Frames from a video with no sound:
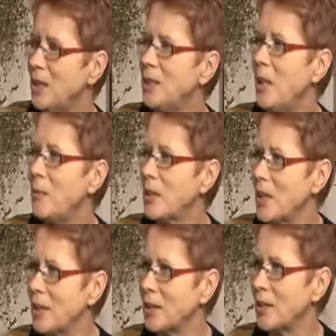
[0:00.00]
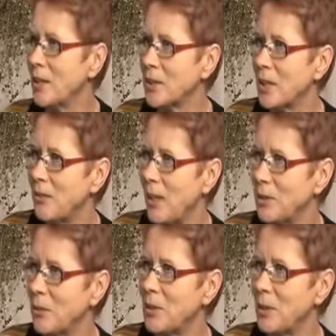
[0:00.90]
i nie ma żadnych
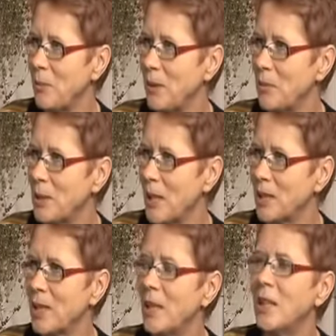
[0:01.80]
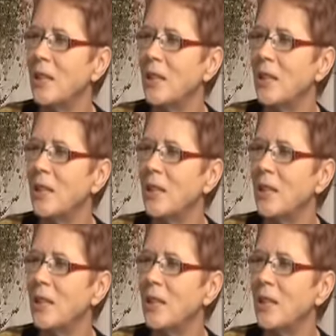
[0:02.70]
konserwantów czy polepszaczy.